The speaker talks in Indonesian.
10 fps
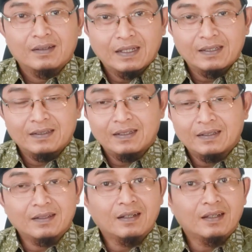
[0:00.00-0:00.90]
nah
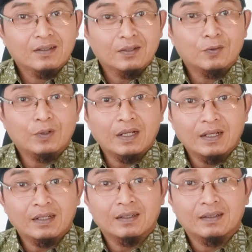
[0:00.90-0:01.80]
ini adalah
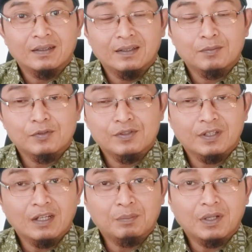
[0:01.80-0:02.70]
kekurangan ya,
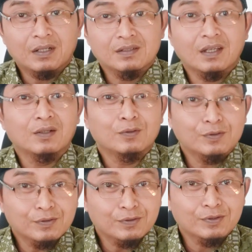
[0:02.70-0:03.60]
mustika pelarisan
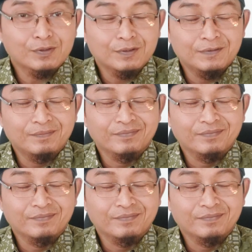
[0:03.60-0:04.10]
khusus